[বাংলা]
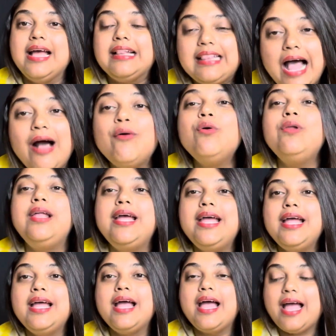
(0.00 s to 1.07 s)
তাহলে
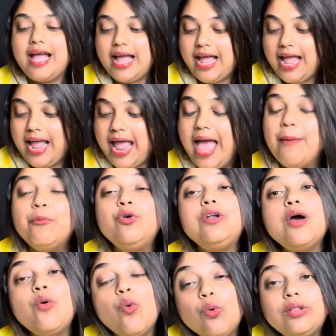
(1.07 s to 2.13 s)
এমনটা
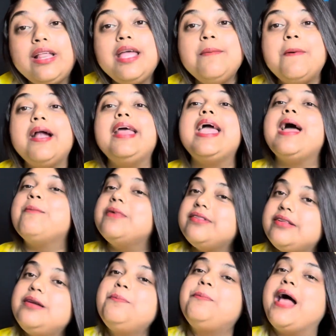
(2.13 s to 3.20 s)
হতেই পারে
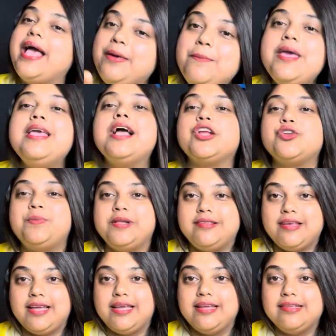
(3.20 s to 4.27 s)
অ্যামাজন প্রাইমেই আসবে
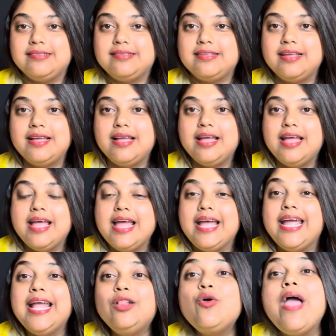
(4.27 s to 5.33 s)
চেঙ্গিস
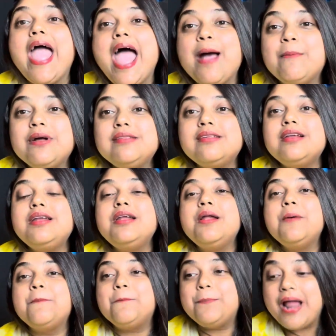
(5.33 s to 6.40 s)
কিন্তু অ্যামাজন
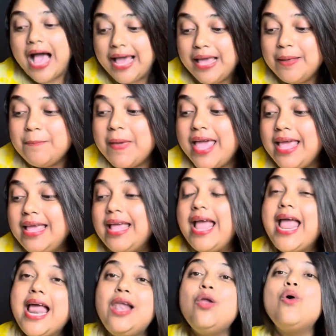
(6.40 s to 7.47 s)
প্রাইমেই
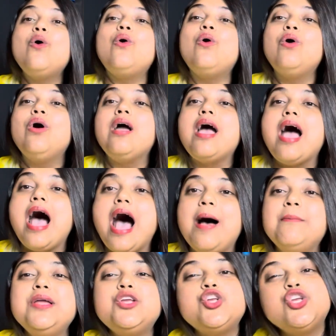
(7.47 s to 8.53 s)
এলো
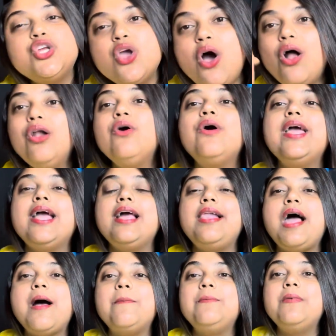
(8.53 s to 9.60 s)
আমি শিওর হয়ে
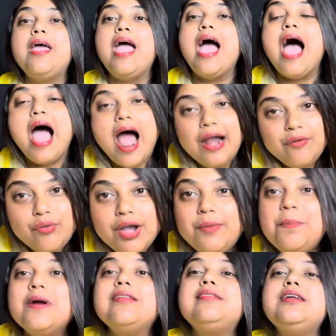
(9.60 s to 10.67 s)
গেলাম হান্ড্রেড
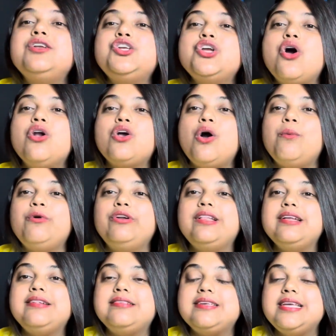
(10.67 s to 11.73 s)
পারসেন্ট শিওর খবর
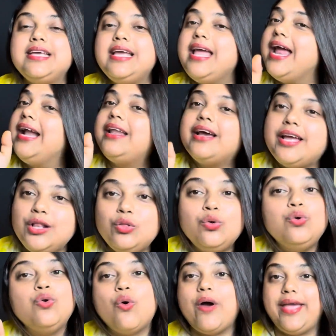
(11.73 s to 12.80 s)
দিচ্ছি এটা কিন্তু
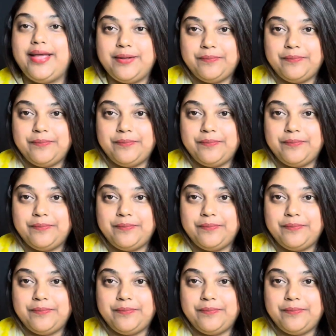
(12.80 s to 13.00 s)
নয়